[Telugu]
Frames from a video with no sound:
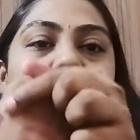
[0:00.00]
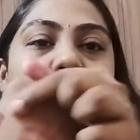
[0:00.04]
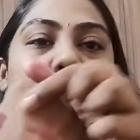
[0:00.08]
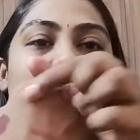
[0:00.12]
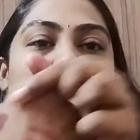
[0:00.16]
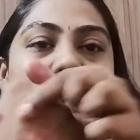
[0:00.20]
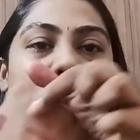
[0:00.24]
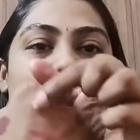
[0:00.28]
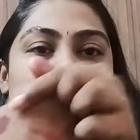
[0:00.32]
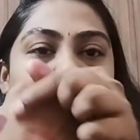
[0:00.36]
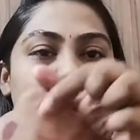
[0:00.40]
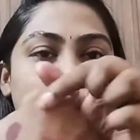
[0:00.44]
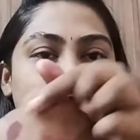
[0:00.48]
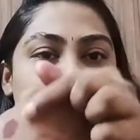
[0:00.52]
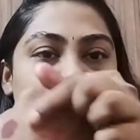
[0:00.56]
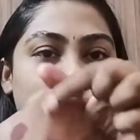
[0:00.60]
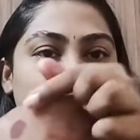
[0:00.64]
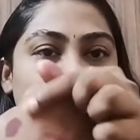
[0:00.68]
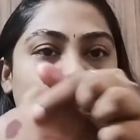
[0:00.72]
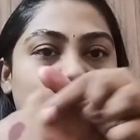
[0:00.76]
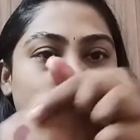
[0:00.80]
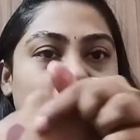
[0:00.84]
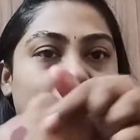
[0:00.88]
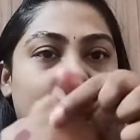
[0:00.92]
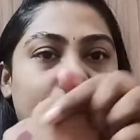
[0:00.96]
బ్లెండ్ um, అయిపోతుంది
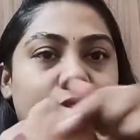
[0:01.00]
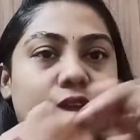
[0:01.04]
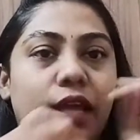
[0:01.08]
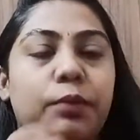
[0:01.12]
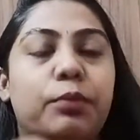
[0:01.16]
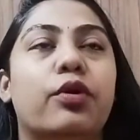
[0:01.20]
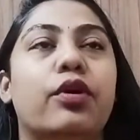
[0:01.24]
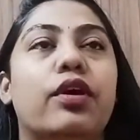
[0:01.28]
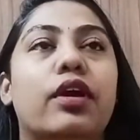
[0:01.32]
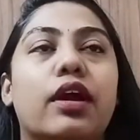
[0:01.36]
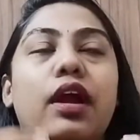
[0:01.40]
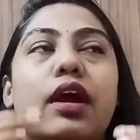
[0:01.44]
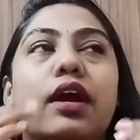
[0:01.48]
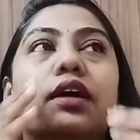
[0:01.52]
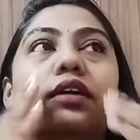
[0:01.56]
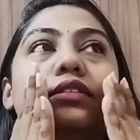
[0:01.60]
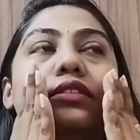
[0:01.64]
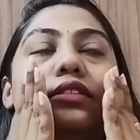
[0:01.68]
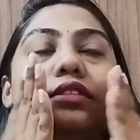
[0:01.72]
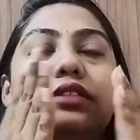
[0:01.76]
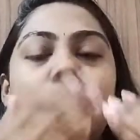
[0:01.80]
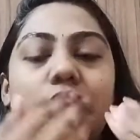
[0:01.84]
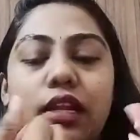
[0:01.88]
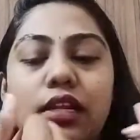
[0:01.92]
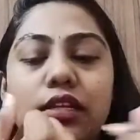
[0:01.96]
బ్లెండ్ అయిపోయాక
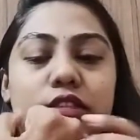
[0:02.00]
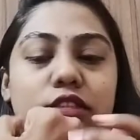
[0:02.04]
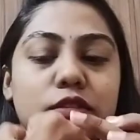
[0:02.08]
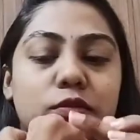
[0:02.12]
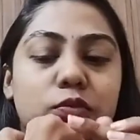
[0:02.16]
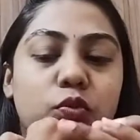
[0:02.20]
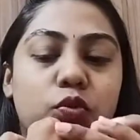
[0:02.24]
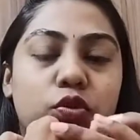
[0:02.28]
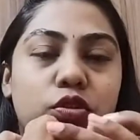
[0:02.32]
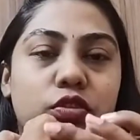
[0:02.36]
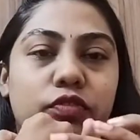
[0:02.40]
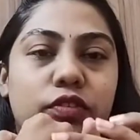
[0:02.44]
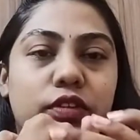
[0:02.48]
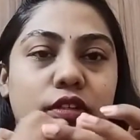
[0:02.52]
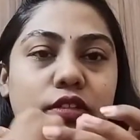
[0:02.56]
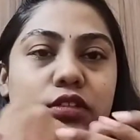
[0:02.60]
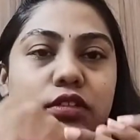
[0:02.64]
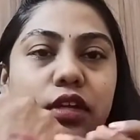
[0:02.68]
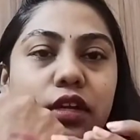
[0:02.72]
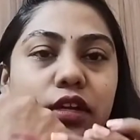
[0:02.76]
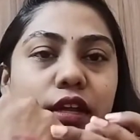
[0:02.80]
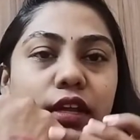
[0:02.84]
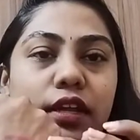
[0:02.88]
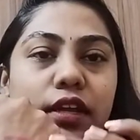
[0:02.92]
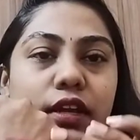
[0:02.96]
చాలా స్మూత్ ఫినిష్
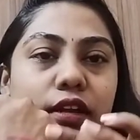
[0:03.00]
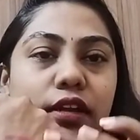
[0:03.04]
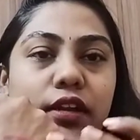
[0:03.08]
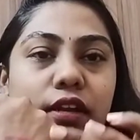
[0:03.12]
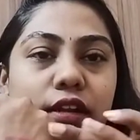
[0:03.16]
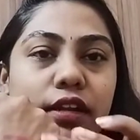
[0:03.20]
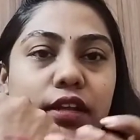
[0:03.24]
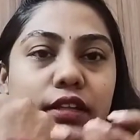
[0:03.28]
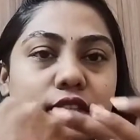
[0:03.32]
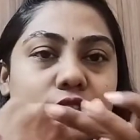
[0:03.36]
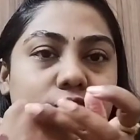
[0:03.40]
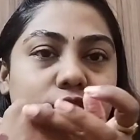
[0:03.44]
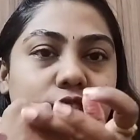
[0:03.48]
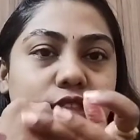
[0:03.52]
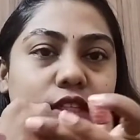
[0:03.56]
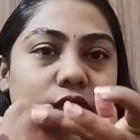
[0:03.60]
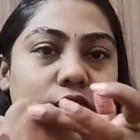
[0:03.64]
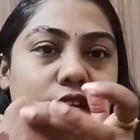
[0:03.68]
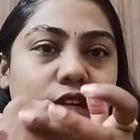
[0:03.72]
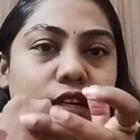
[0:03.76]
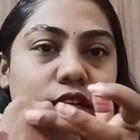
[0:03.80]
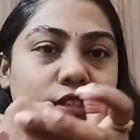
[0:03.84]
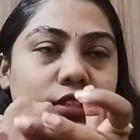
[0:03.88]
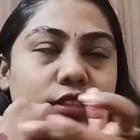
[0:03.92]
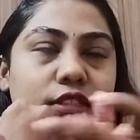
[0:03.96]
అంటే ఇక్కడ నేను టచ్ చేస్తే
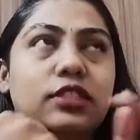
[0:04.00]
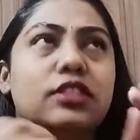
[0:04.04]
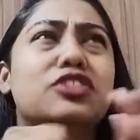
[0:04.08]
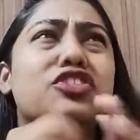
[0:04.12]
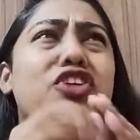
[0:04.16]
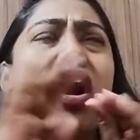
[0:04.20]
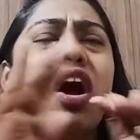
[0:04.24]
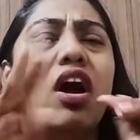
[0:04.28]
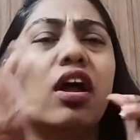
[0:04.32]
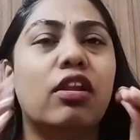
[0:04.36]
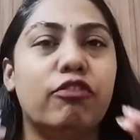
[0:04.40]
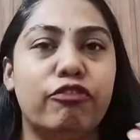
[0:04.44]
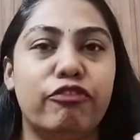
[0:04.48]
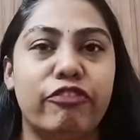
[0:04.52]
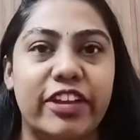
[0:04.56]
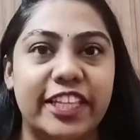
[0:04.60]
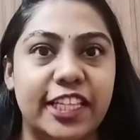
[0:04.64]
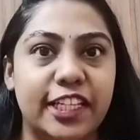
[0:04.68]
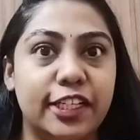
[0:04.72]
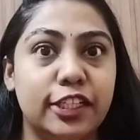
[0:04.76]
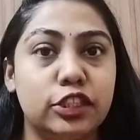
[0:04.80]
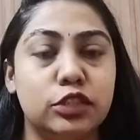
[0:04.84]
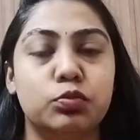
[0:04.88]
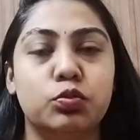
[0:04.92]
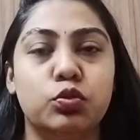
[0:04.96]
ఇక్కడ టచ్ చేస్తే చాలా
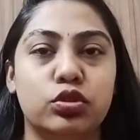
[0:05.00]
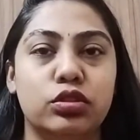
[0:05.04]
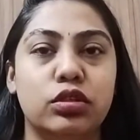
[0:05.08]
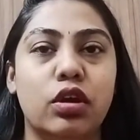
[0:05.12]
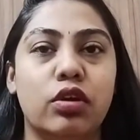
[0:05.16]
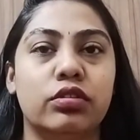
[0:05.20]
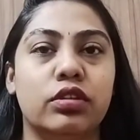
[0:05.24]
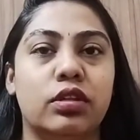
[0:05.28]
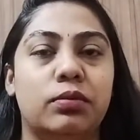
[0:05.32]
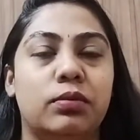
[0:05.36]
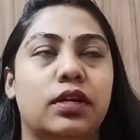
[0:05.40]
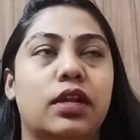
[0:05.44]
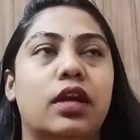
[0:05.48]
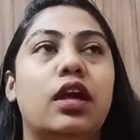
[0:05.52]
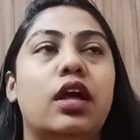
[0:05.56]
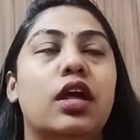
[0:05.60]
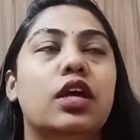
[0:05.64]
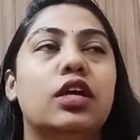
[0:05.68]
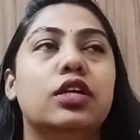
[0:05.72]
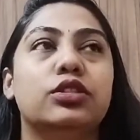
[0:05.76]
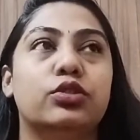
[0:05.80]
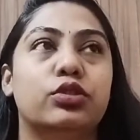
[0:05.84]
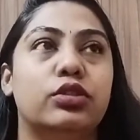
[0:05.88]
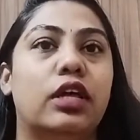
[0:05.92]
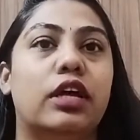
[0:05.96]
ఫెదరీ స్మూత్గా ఉందన్నమాట
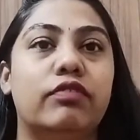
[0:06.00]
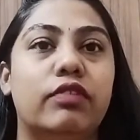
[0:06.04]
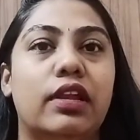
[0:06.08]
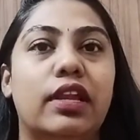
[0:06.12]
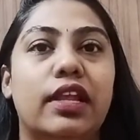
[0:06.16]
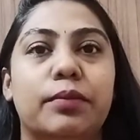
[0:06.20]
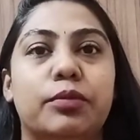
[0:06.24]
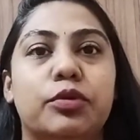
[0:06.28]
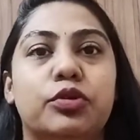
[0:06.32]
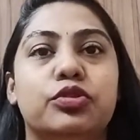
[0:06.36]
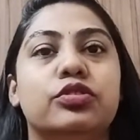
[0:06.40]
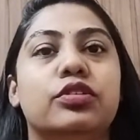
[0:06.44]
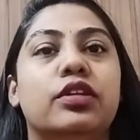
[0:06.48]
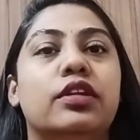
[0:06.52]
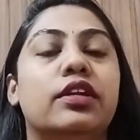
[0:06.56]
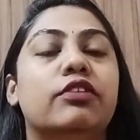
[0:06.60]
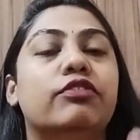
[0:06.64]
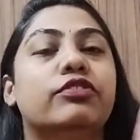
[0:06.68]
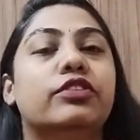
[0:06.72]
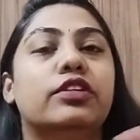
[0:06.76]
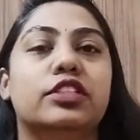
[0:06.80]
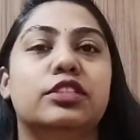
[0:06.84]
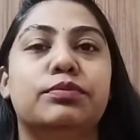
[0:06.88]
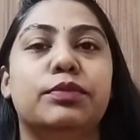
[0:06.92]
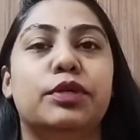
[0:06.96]
సో దానివల్ల ఏమవుతుందంటే
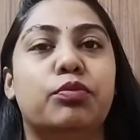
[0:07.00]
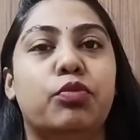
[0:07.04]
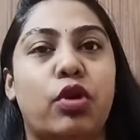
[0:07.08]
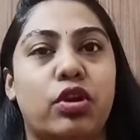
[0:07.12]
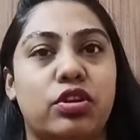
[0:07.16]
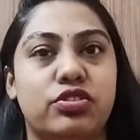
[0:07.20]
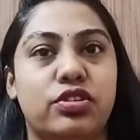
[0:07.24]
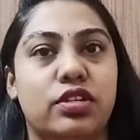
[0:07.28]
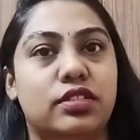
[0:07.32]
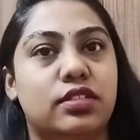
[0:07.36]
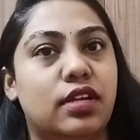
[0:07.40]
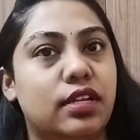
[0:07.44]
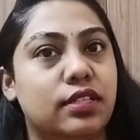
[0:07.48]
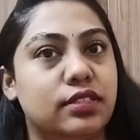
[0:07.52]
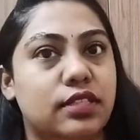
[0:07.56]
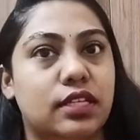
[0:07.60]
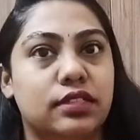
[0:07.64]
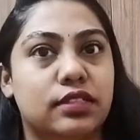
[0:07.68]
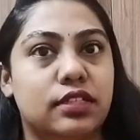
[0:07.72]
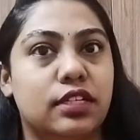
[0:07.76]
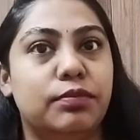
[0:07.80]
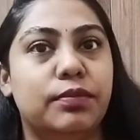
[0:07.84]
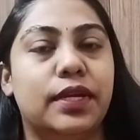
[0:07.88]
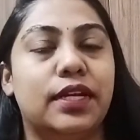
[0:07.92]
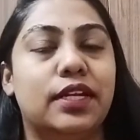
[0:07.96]
ఫస్ట్ మీరు మాయిశ్చరైజర్ అండ్
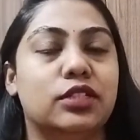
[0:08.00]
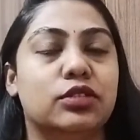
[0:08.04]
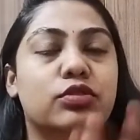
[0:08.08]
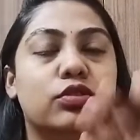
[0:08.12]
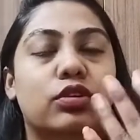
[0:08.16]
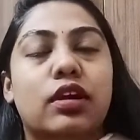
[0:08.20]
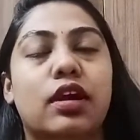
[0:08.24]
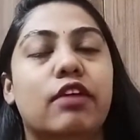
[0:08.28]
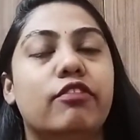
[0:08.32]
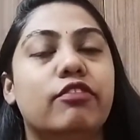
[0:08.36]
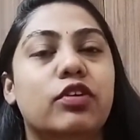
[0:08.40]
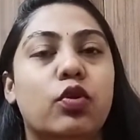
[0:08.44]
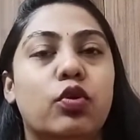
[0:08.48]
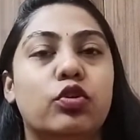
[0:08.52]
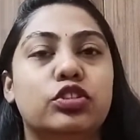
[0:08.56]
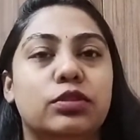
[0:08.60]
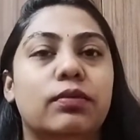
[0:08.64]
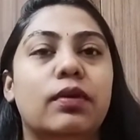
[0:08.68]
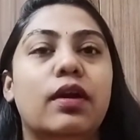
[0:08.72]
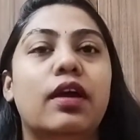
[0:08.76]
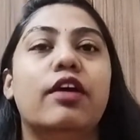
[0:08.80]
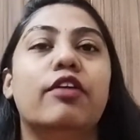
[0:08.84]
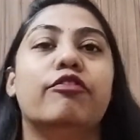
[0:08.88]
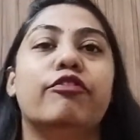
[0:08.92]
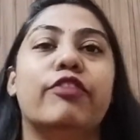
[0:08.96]
సన్స్క్రీన్ పెట్టేసుకున్నాక అవి కొంచెం
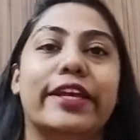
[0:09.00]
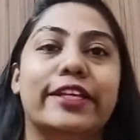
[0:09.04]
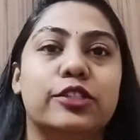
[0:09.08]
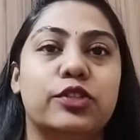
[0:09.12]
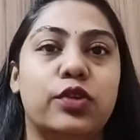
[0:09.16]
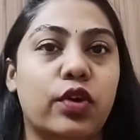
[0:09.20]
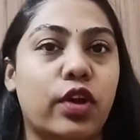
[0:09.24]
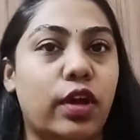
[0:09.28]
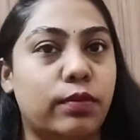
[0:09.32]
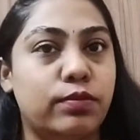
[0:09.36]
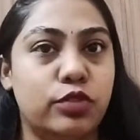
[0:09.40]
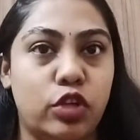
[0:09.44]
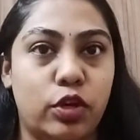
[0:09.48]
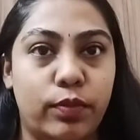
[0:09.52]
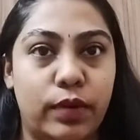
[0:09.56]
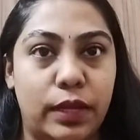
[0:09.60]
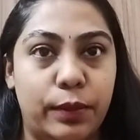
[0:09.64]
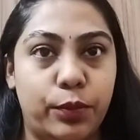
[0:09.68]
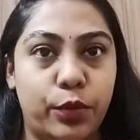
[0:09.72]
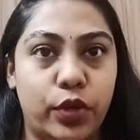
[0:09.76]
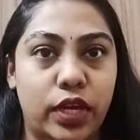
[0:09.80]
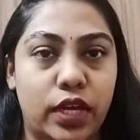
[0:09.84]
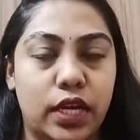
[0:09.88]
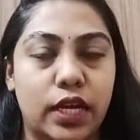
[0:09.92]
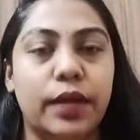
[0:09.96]
ఫేస్లోకి అబ్జర్వ్
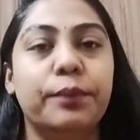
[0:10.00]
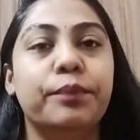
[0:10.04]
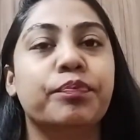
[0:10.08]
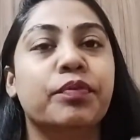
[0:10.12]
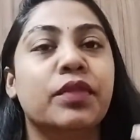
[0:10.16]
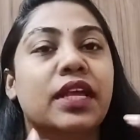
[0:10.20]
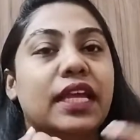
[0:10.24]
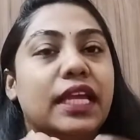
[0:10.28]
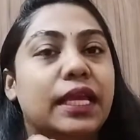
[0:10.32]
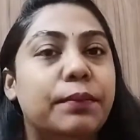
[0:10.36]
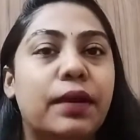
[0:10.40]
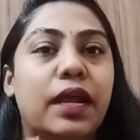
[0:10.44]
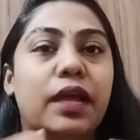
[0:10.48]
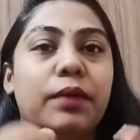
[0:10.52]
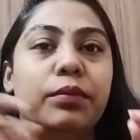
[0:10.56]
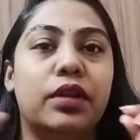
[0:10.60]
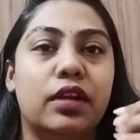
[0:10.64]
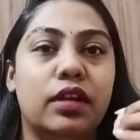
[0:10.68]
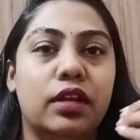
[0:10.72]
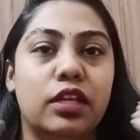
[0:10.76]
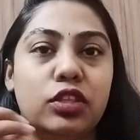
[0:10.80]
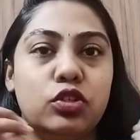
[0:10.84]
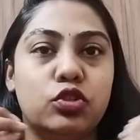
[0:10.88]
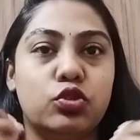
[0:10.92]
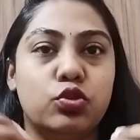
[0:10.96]
అయిపోయాక ఈ ప్రైమర్
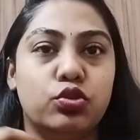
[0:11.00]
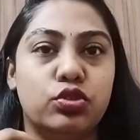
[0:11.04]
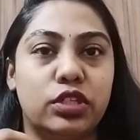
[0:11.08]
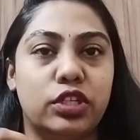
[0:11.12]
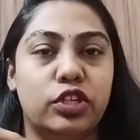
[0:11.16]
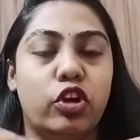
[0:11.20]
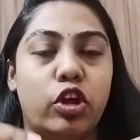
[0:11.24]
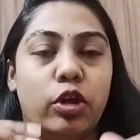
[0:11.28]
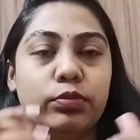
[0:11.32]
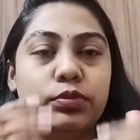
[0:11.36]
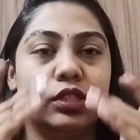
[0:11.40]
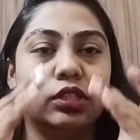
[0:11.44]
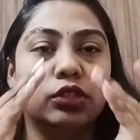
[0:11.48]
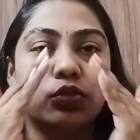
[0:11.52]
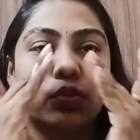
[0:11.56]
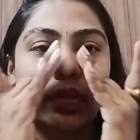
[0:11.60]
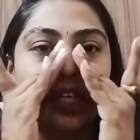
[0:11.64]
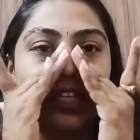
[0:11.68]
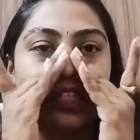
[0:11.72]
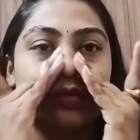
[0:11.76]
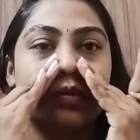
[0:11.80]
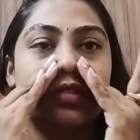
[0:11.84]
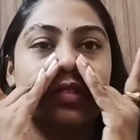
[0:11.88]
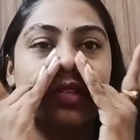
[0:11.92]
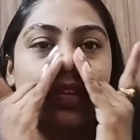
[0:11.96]
అనేది టూ త్రీ డ్రాప్స్ తీసుకొని
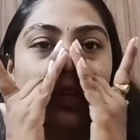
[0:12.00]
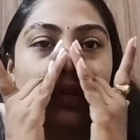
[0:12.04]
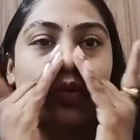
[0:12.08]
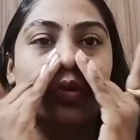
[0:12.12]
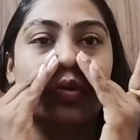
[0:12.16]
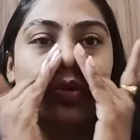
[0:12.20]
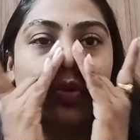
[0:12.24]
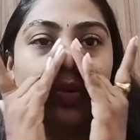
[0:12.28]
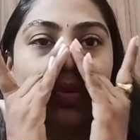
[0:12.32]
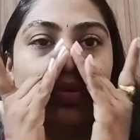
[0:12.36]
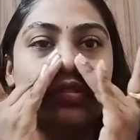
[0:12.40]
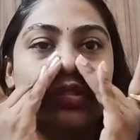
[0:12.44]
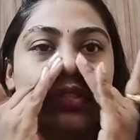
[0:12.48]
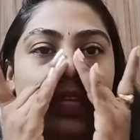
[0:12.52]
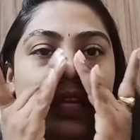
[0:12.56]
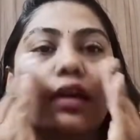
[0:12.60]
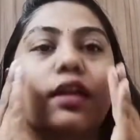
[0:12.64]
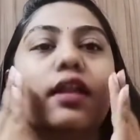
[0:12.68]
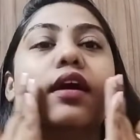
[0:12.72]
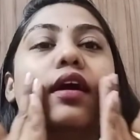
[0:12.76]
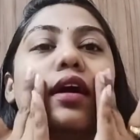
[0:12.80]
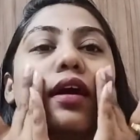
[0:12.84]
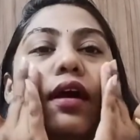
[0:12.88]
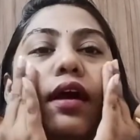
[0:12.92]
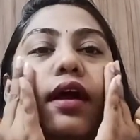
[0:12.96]
ఎస్పెషల్ నోస్
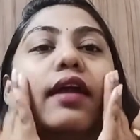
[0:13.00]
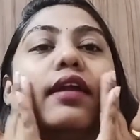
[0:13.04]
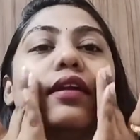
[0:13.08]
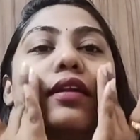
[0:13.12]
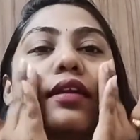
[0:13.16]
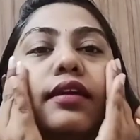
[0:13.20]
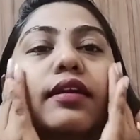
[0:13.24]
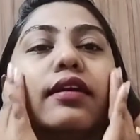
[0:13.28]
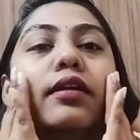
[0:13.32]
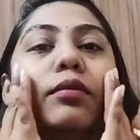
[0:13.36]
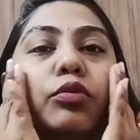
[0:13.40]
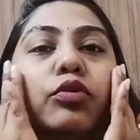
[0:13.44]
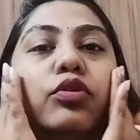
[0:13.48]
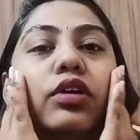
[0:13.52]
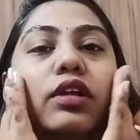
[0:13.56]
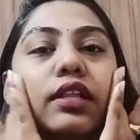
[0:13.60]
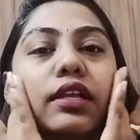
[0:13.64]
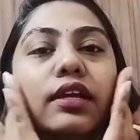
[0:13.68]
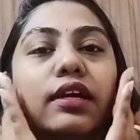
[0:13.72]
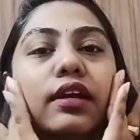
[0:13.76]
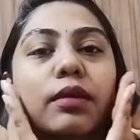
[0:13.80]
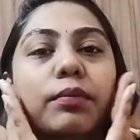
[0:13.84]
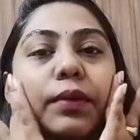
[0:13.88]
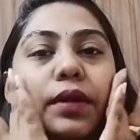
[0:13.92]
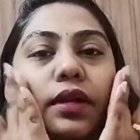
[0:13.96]
దగ్గర అండ్ ఇక్కడ బుగ్గల
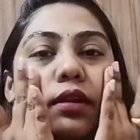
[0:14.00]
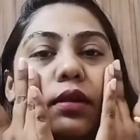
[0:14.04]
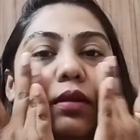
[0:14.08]
దగ్గర